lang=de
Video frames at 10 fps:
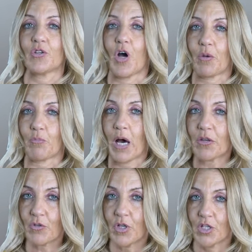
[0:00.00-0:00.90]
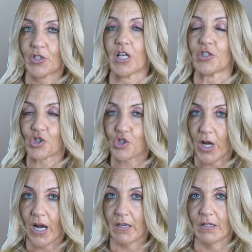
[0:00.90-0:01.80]
Ein Mann, der ist
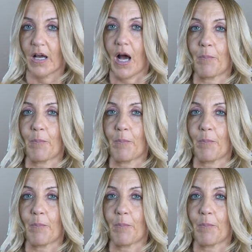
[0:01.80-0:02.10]
stark.